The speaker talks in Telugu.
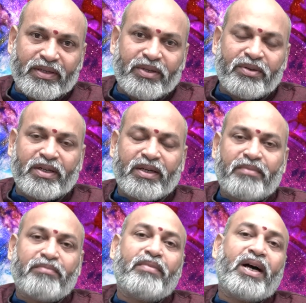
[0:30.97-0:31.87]
ఈ యొక్క
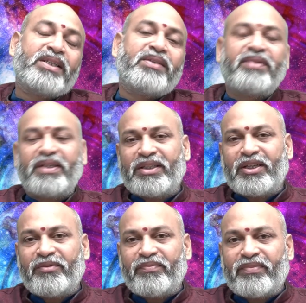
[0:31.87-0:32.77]
మాస
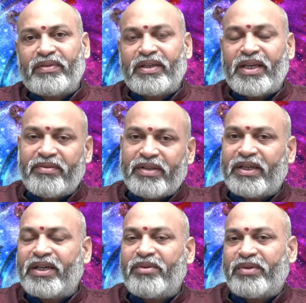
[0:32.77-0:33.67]
ఫలితాలు ఏ
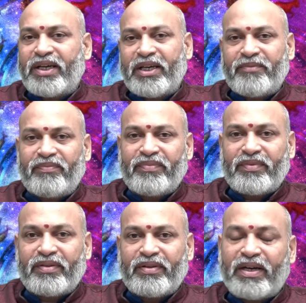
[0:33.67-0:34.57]
విధంగా ఉన్నాయి
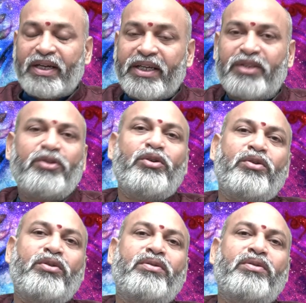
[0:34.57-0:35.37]
అంటే ఇందులో